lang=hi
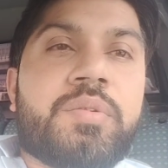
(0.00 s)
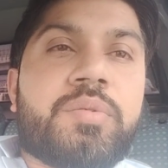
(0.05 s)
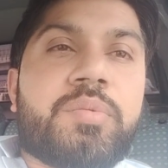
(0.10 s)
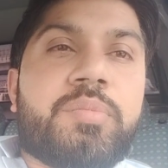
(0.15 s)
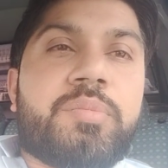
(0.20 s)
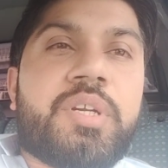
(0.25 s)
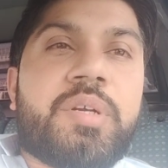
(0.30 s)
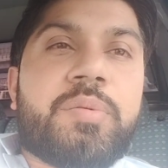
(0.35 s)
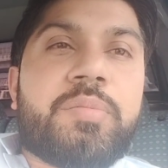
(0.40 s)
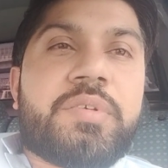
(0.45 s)

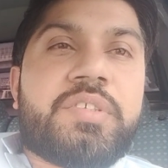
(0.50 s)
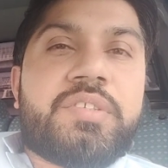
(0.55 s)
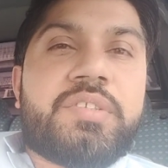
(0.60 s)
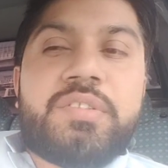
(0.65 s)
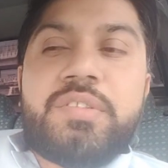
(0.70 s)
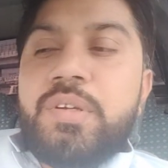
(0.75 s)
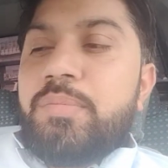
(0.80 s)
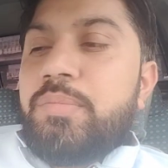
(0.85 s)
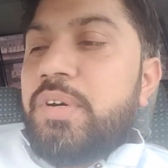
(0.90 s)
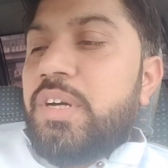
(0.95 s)
मेरे पास
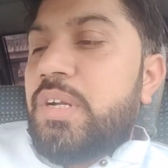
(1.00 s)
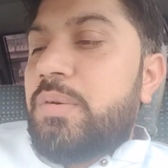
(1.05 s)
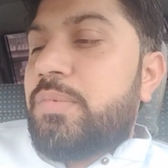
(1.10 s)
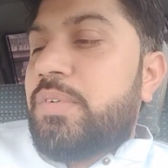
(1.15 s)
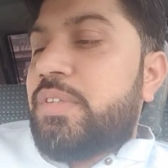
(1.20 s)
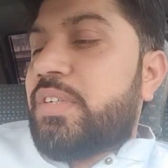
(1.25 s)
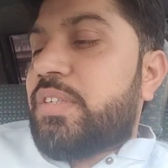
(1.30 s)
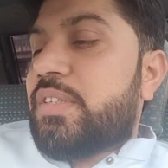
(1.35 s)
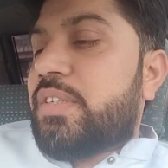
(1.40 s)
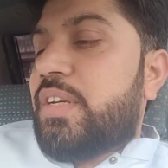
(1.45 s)
जितना बारह
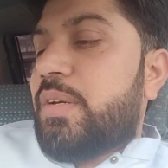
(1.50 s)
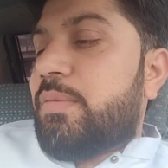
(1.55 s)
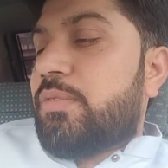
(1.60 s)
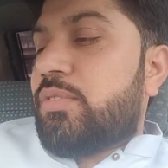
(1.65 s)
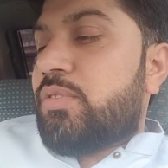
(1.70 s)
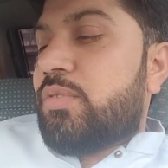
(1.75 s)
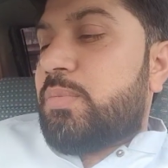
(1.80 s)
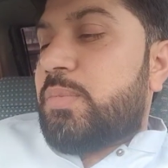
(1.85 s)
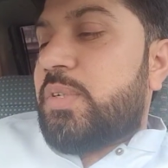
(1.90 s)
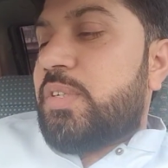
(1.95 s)
बजे टाइम है तो
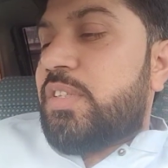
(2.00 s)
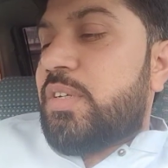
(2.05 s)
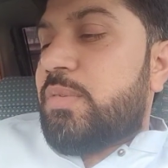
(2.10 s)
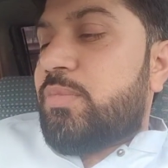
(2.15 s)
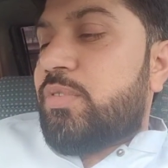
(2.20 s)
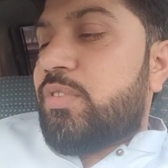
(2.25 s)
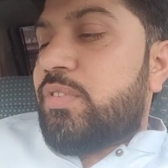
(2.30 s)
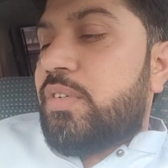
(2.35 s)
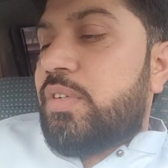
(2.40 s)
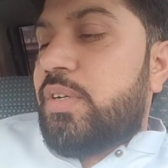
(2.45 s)
उम्मीद है
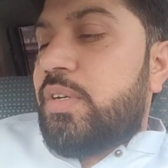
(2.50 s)
मुझे